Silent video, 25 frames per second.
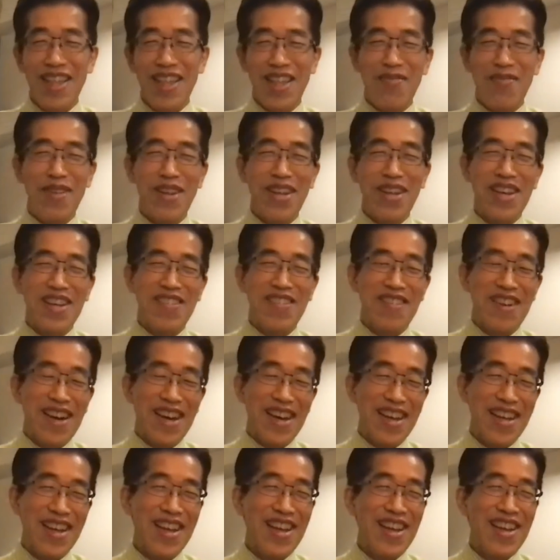しばらく
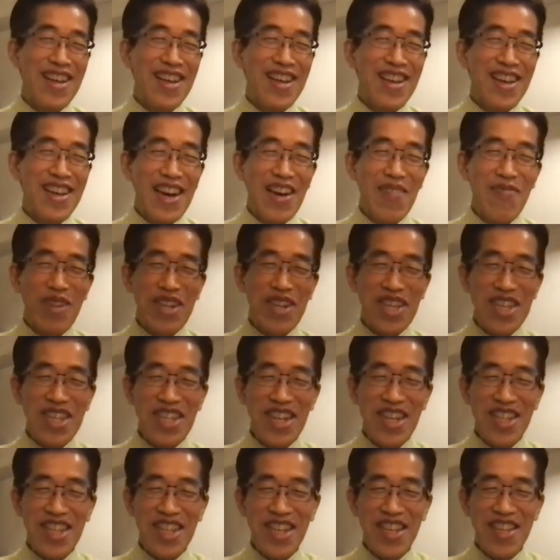はあんまり期
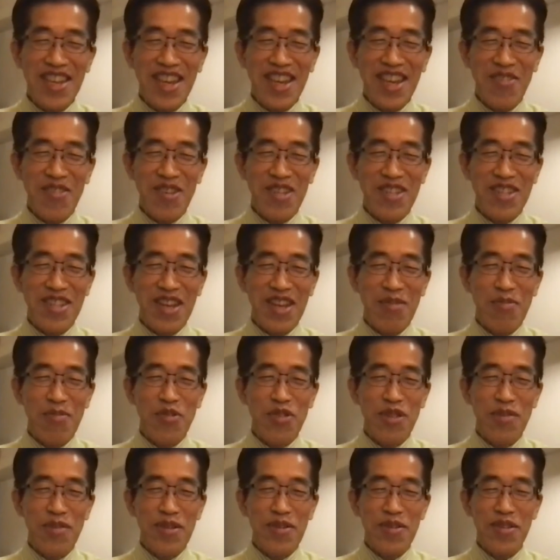待できないけど、期待を持っ
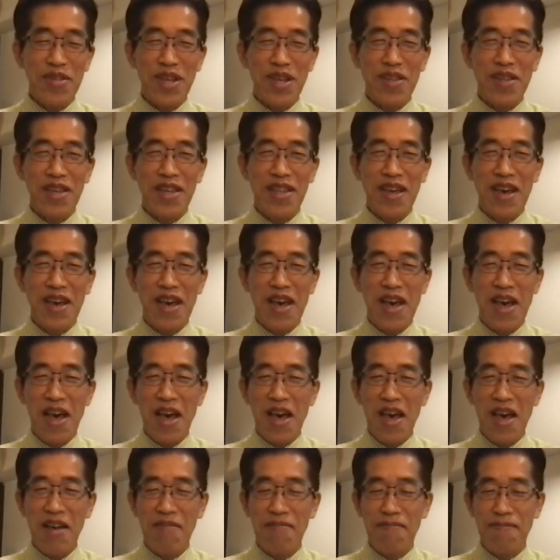てみるしかねえ
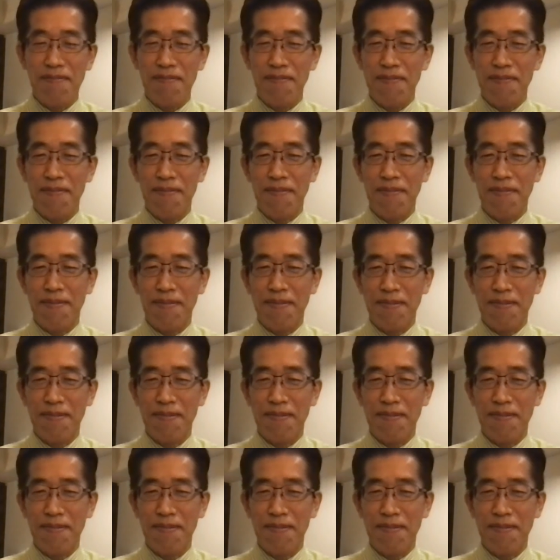な。う